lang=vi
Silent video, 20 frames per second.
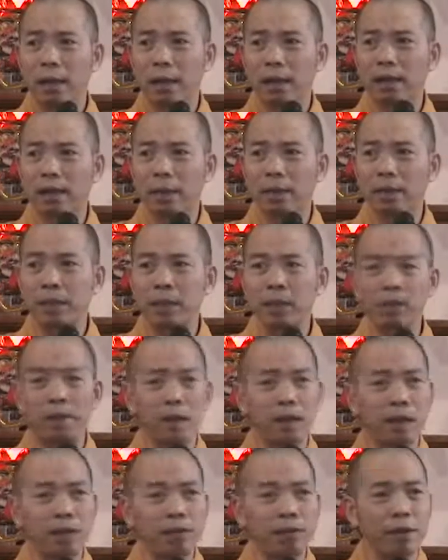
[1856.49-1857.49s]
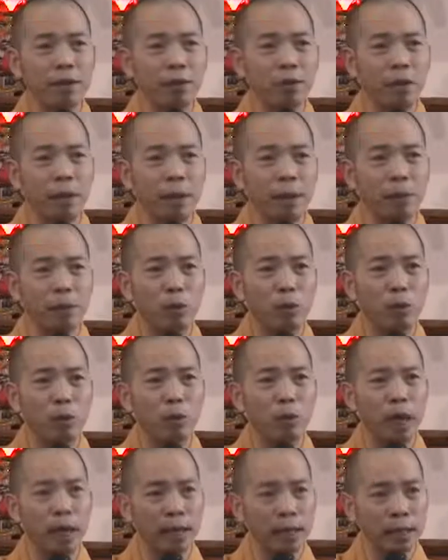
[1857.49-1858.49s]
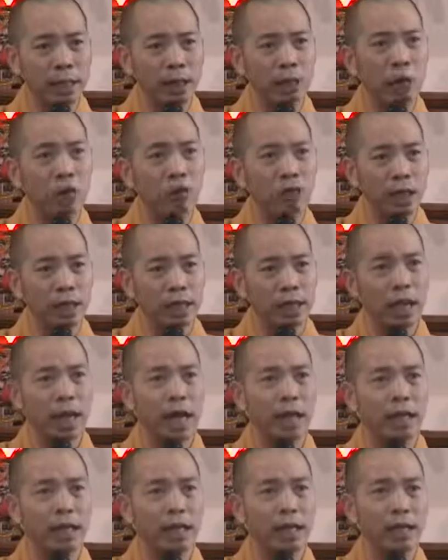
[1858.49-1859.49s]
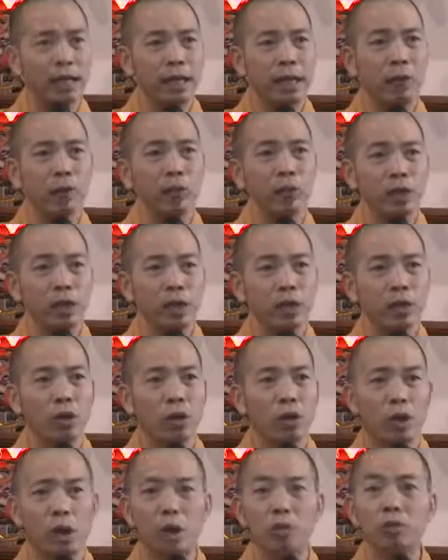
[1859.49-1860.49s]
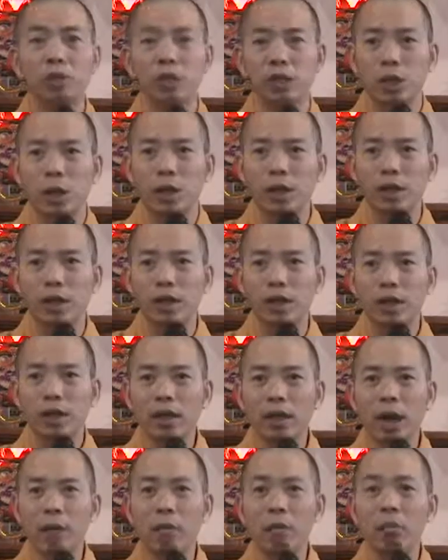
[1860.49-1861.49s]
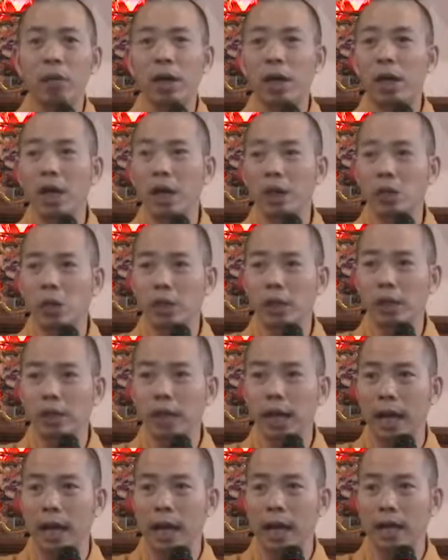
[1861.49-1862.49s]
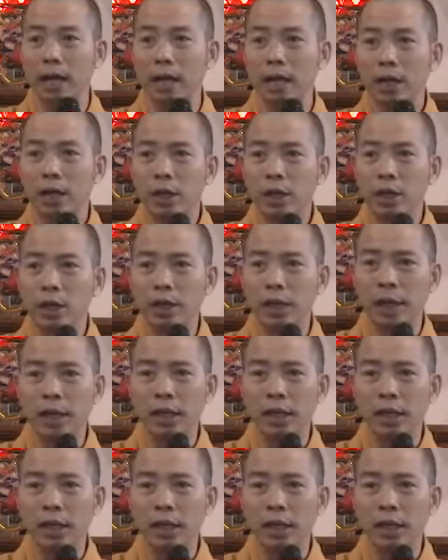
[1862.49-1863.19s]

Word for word: Mà thậm chí mà các vị muốn gặp cụ rảnh thì cụ sẽ ra để gieo duyên, còn không thì thôi, không bị lệ thuộc gì cả. Nhưng